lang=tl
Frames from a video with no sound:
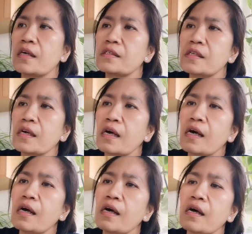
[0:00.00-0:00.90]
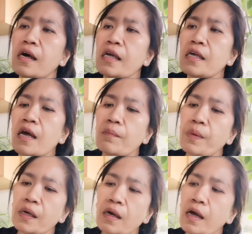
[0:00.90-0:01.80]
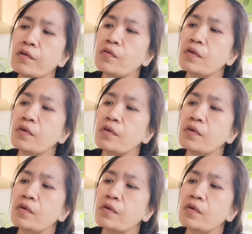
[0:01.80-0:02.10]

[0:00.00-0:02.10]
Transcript: At saka, ayan, pag ano